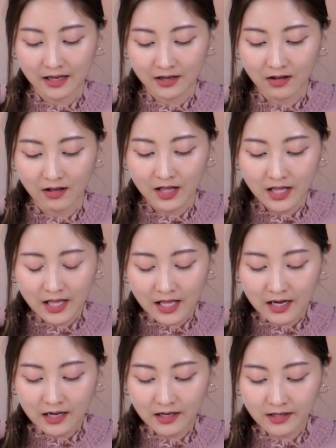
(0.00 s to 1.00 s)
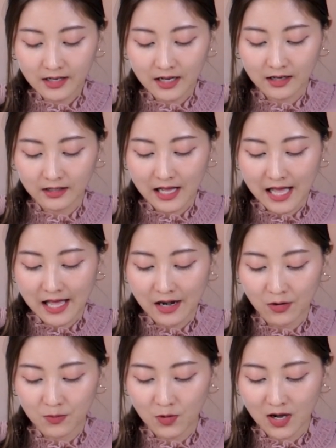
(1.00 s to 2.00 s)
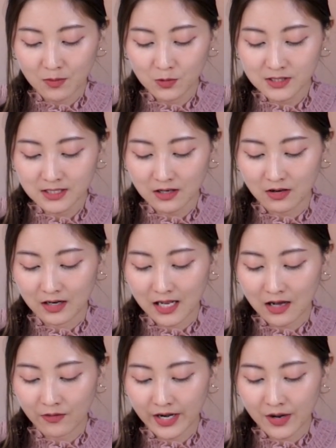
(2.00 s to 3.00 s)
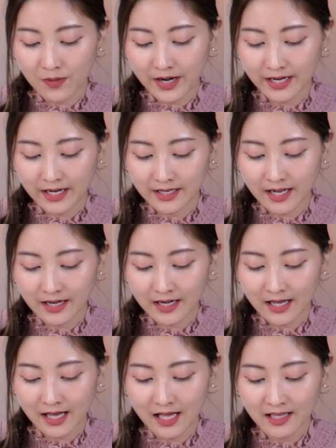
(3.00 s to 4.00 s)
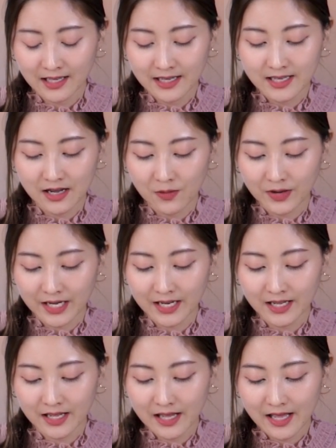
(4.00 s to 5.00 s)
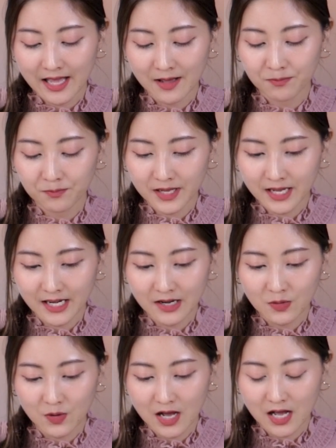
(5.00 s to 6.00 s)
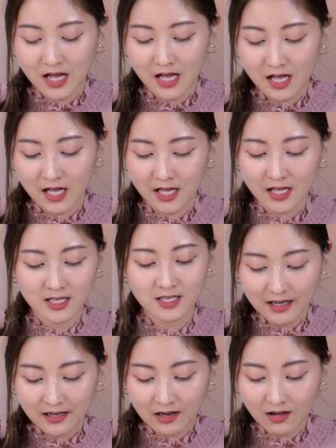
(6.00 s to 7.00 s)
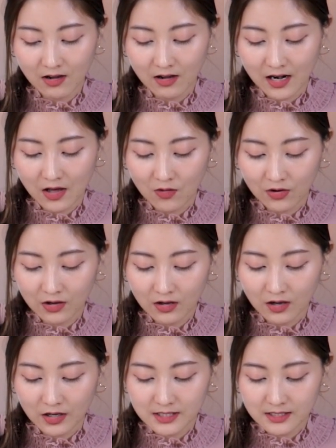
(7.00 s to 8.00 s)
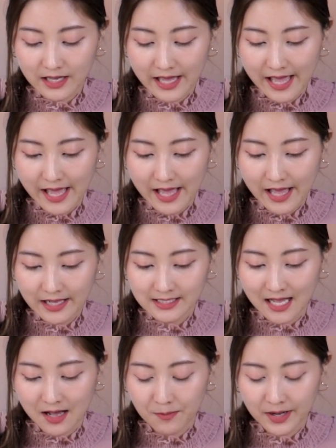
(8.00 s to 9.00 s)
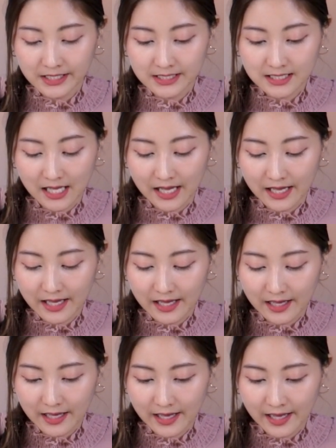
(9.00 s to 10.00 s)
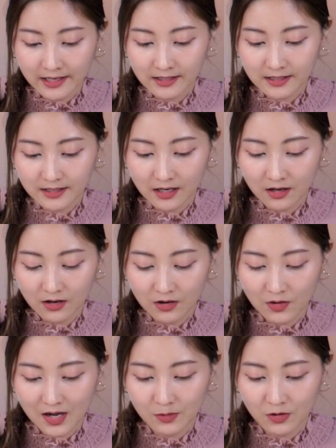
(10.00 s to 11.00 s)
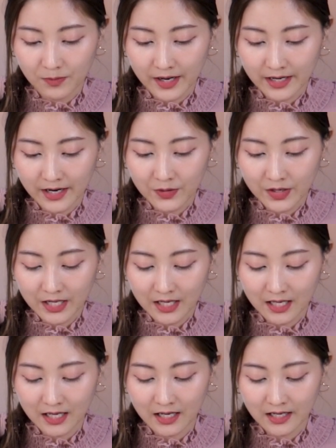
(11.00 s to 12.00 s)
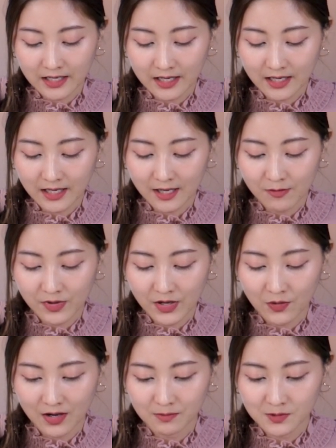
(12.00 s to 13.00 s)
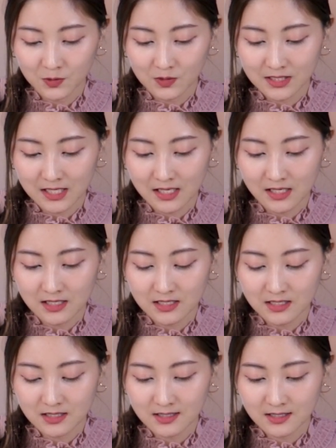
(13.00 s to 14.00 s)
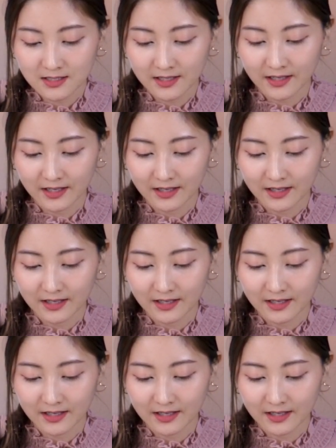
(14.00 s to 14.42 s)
แล้วก็เลือกอารมณ์ความรู้สึกของเราในวันนั้น ๆนนนะคะ อย่างวันนี้แฮปปี้ดีกว่า แล้วก็เราก็สามารถที่จะแอดข้อความลงไปได้ด้วยนะคะ เย่มีความสุขจังเลย